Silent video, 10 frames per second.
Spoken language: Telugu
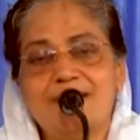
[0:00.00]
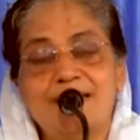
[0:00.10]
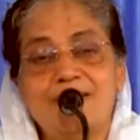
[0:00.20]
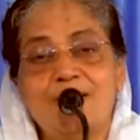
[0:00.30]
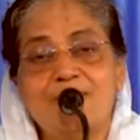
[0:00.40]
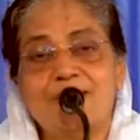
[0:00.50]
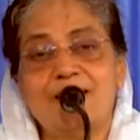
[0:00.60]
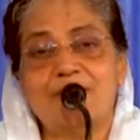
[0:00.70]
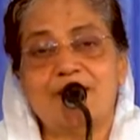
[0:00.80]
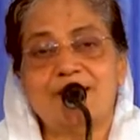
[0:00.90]
దీనులకు
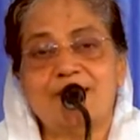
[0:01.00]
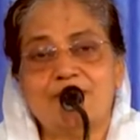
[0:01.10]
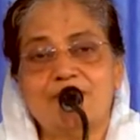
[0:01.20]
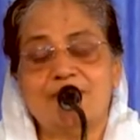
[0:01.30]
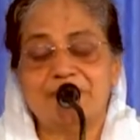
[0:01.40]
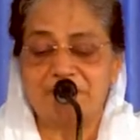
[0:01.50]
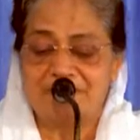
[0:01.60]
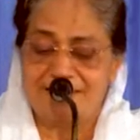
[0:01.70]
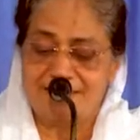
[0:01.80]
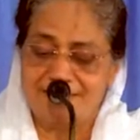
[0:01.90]
తన మార్గమును
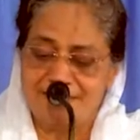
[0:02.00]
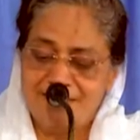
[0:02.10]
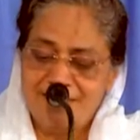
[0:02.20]
నేర్పిస్తాడు